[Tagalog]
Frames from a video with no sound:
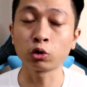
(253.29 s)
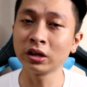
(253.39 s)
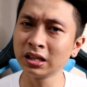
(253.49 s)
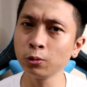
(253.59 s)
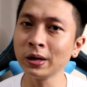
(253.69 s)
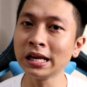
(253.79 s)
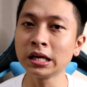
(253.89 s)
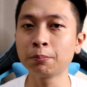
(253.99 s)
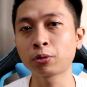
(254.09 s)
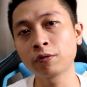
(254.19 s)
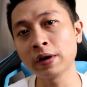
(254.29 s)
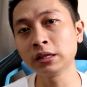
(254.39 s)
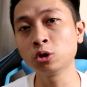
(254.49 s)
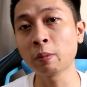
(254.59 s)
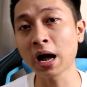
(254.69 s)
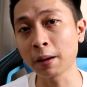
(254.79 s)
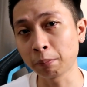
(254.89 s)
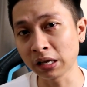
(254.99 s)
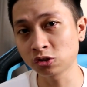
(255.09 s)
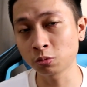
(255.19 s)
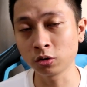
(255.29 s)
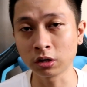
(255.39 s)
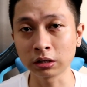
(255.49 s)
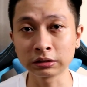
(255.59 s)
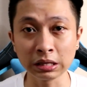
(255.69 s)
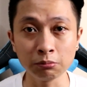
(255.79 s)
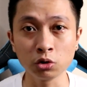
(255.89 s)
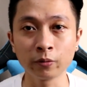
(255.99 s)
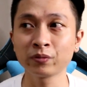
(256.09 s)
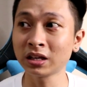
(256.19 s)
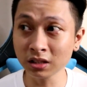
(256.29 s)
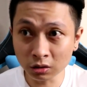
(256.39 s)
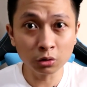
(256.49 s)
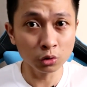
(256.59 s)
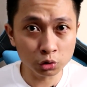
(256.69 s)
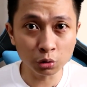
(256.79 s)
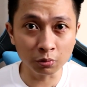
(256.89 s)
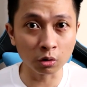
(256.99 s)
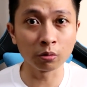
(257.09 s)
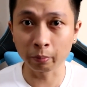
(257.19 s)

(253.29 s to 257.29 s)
Kung hindi willing i-provide ng mga uplines mo ng team nyo, andito yung YouTube ko.